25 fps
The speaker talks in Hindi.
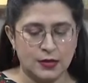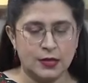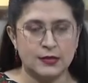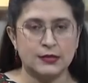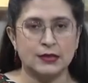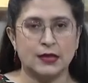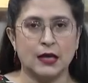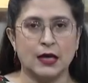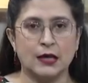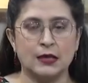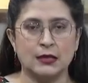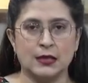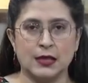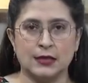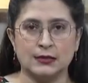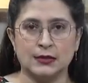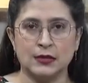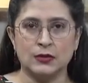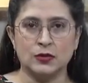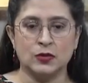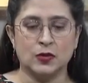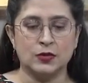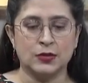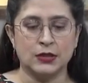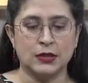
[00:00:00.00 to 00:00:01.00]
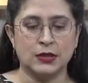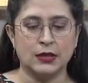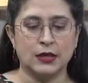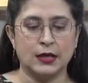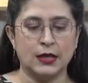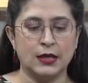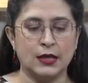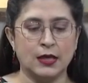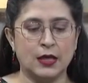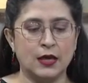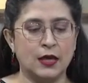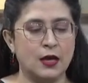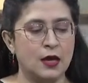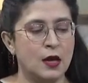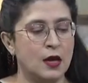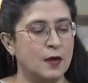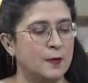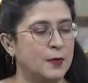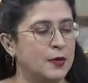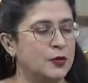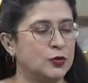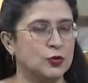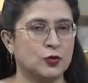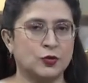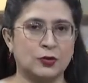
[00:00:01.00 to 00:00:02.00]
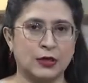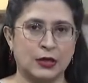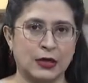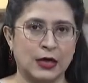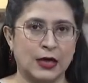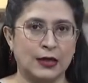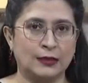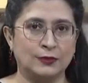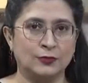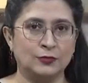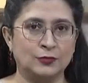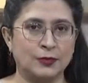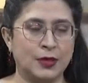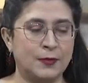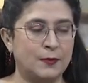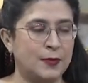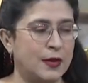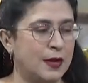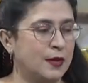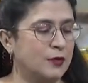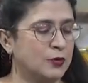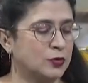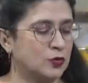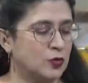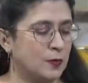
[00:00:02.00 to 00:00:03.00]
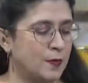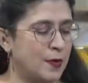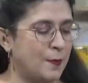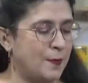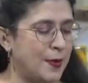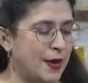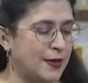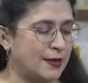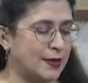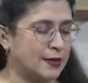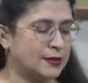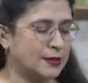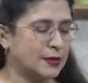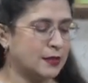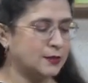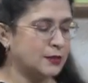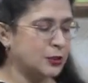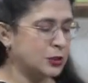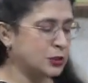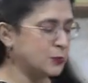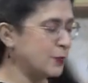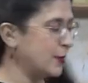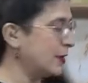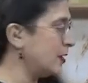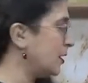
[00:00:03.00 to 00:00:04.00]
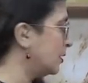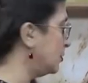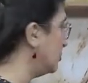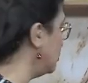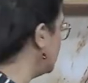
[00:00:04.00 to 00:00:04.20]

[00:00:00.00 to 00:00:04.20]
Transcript: ये ज़रा हल्का सा सोटे करेंगे फिर इसको निकाल दूंगी मैं इसको मैं पायरेक्स के डिश में रख